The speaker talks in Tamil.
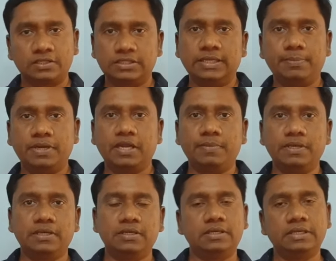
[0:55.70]
ஸோ இப்போ நம்ம
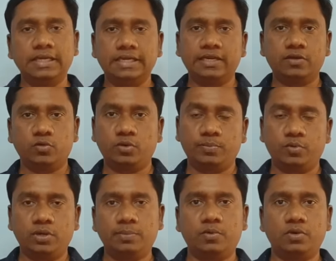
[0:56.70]
டீட்டெயில்
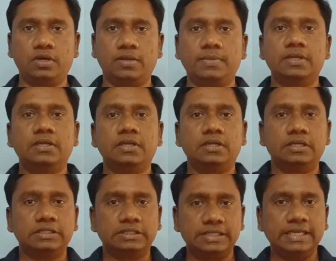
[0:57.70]
உள்ளே போகலாம்
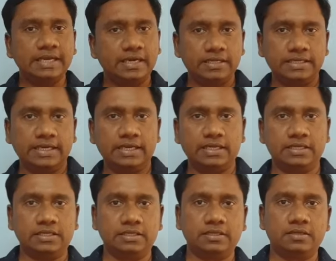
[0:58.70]
சிஏன்னா என்ன
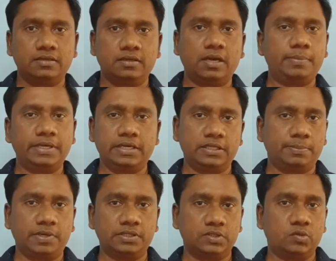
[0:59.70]
அப்படின்றத
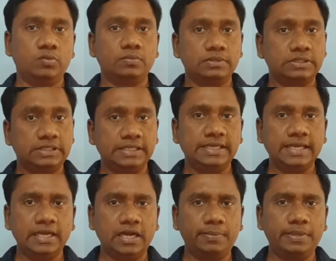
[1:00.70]
பார்த்துரும்
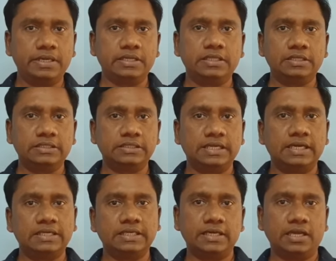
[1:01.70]
சிஏ அப்படின்றது
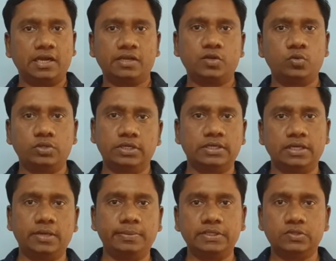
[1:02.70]
சார்ட்டர்ட் அக்கௌண்டன்ட்
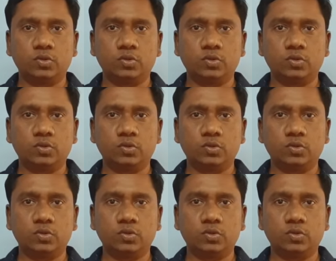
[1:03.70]
அப்படின்னு